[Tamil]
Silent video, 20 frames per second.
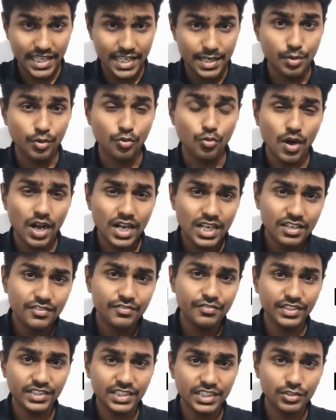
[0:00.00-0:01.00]
இப்போ குவாண்டம்
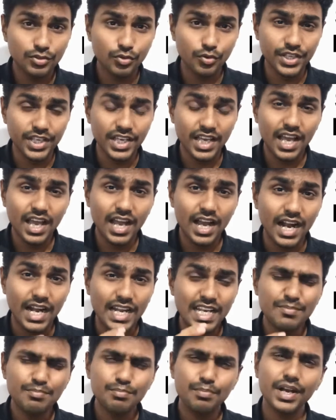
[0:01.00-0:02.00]
ஃபிசிக்ஸுடைய
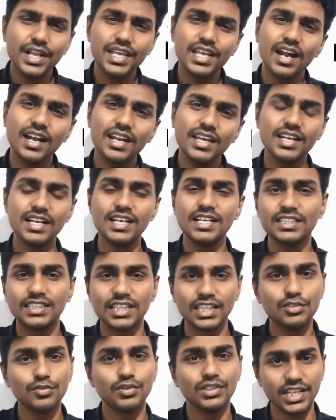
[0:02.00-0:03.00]
அடிப்படையான ரெண்டு
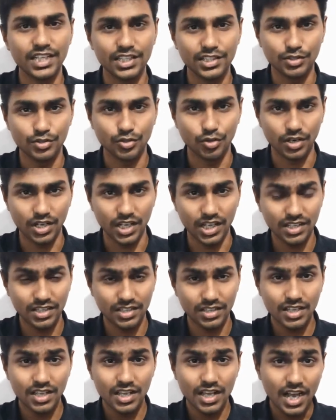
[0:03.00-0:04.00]
தத்துவத்தை எடுத்துக்கிட்டோம்னா
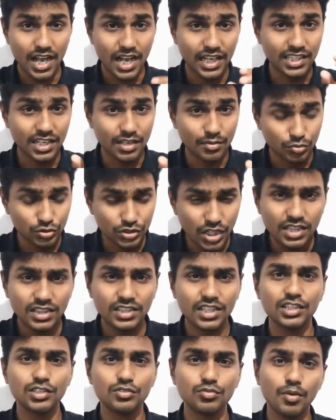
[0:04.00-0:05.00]
அதில் முதல்
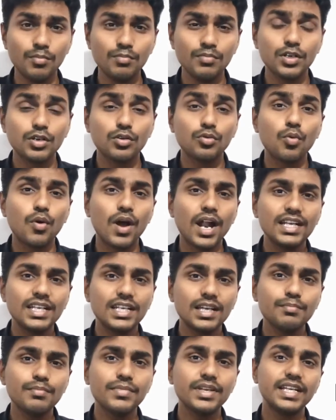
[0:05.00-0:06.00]
தத்துவம்
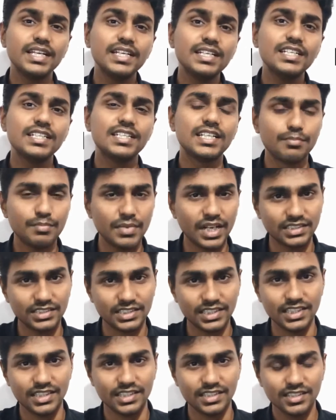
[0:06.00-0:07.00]
குவாண்டம்
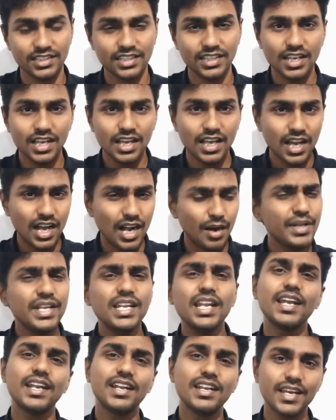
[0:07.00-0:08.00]
இன்டிட்டர்மினன்சி
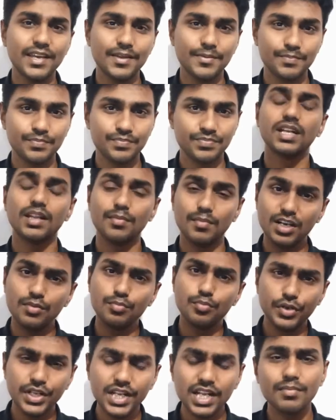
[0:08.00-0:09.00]
அப்படின்னா என்ன நமக்கு
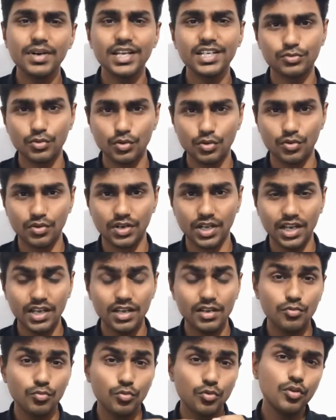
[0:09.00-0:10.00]
புரியுற மாதிரி சொல்லணும்னா
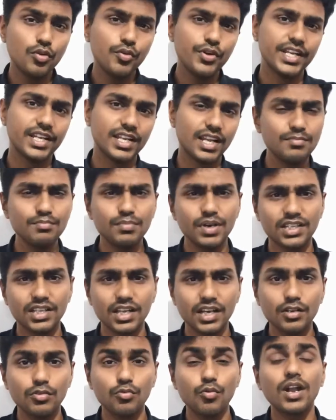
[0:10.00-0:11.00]
உங்களுடைய நண்பர்
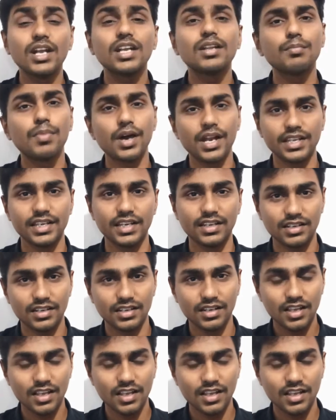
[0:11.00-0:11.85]
தான் குவாண்டம் பார்ட்டிகல்